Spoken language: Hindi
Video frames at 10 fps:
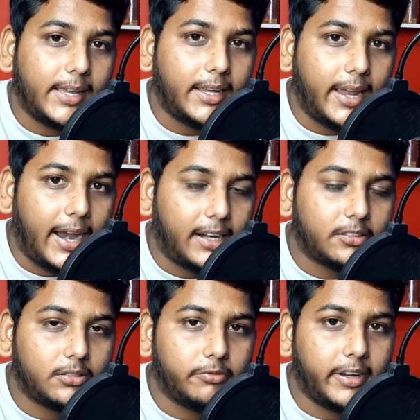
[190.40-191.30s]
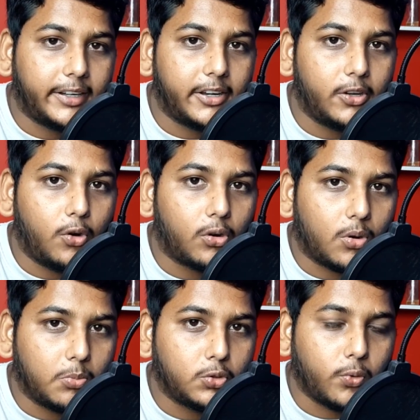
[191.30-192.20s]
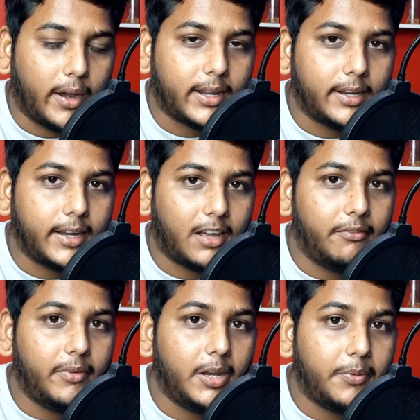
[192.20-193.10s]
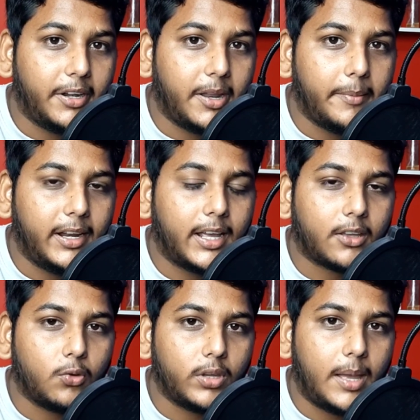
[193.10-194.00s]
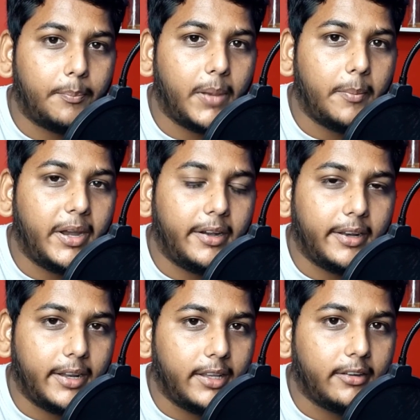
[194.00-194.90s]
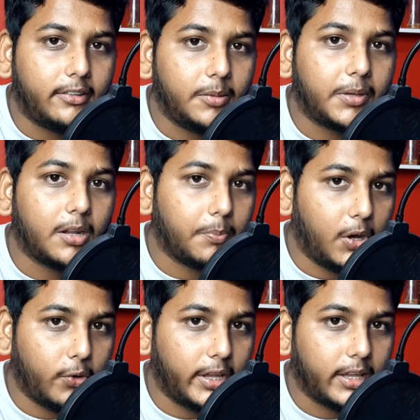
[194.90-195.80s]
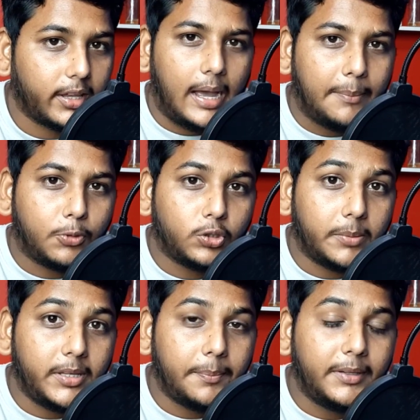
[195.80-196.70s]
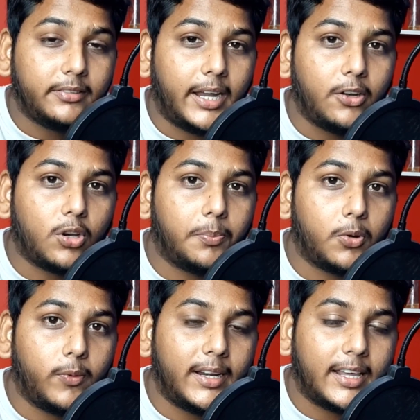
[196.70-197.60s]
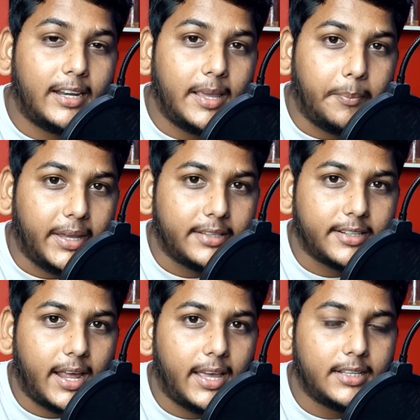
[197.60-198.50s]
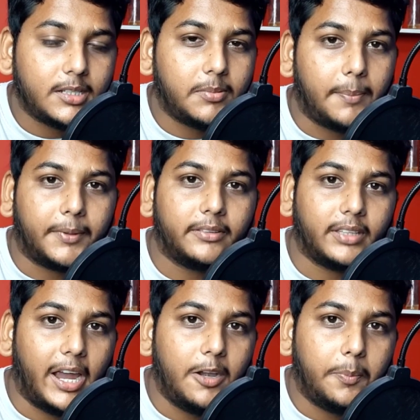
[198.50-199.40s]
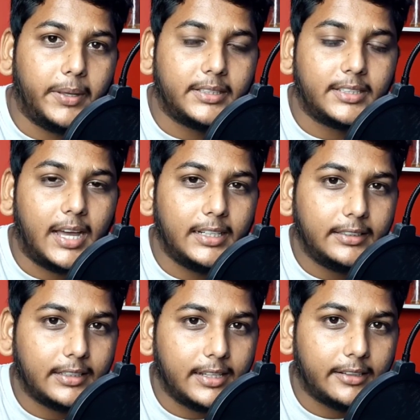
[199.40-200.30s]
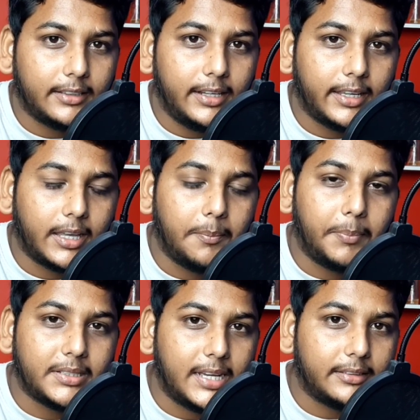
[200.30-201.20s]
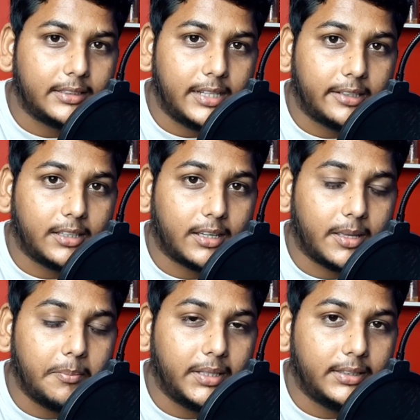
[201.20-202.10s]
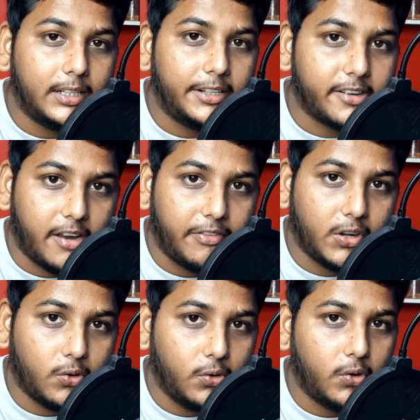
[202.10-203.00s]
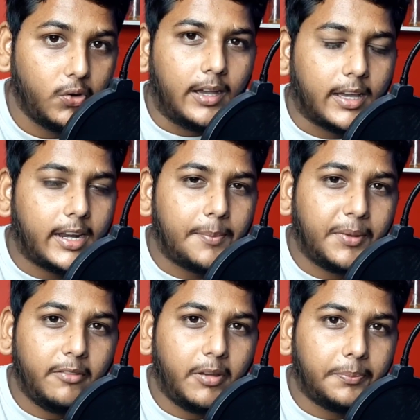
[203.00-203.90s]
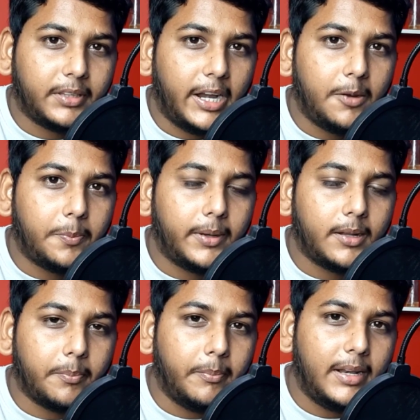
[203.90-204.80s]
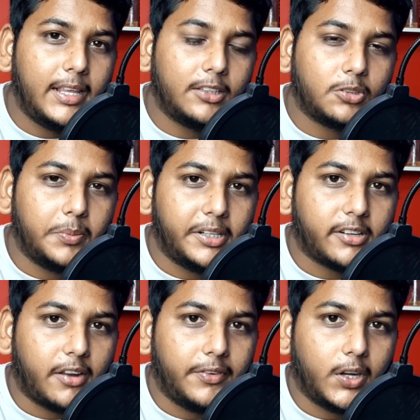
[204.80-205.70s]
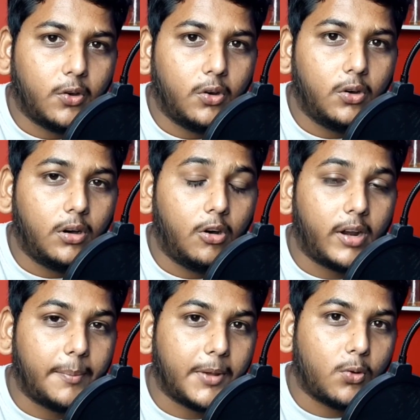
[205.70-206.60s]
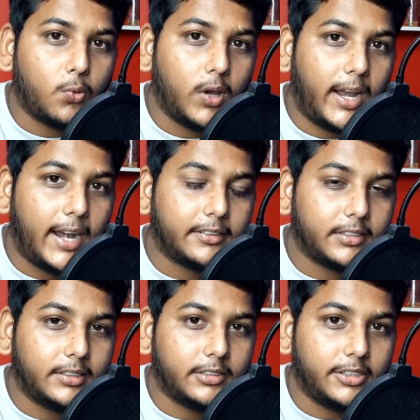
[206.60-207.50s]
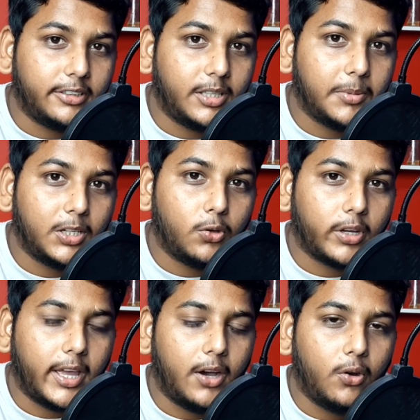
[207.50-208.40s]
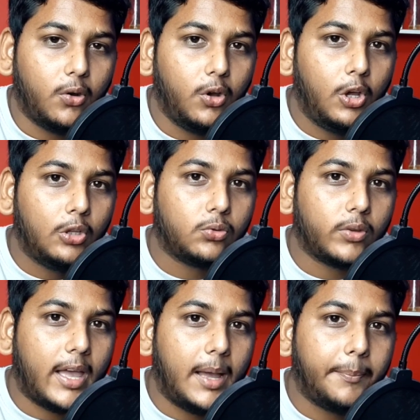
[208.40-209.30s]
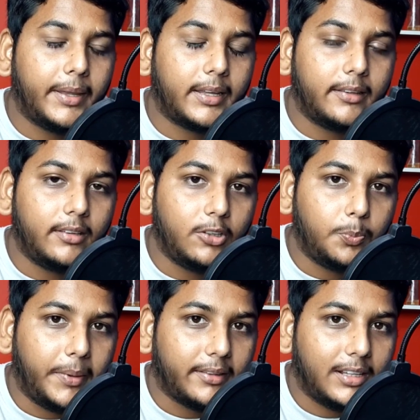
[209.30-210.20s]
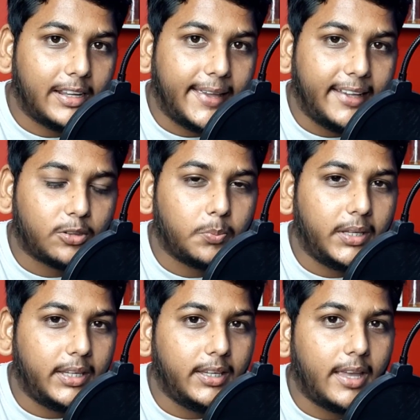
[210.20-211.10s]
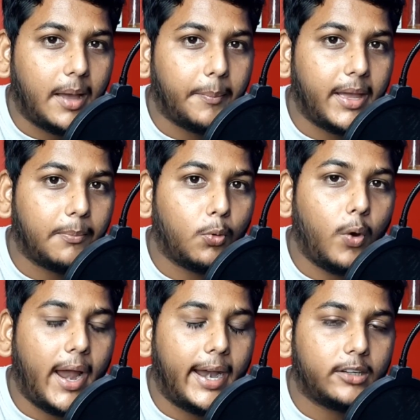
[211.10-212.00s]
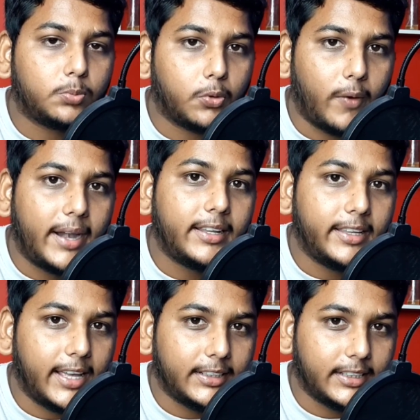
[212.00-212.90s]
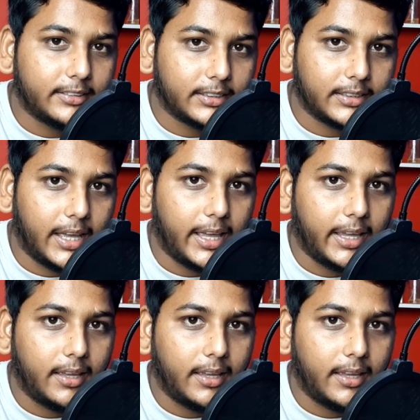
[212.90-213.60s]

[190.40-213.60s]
ये एड्स विक्ट्री डॉट कॉम को ज्वाइन करने का बेनिफिट नहीं मिलेगा क्योंकि आप पेमेंट ही नहीं रिसीव कर पाओगे आपको तभी अपनी साइट को अप्रूवल के लिए भेजना है जब आपकी साइट पे चालीस हजार से लेके पचास हजार तक के मंथली ट्रैफिक हो अगर आपकी वेबसाइट साइट पर मिलियंस में ट्रैफिक हो और आपका गूगल एडसेंस डिसेबल हो गया हो तो यहाँ पे किसी स्पेशल केस में ही यहाँ पे आपको एड्स प्रोवाइड किया जा सकता है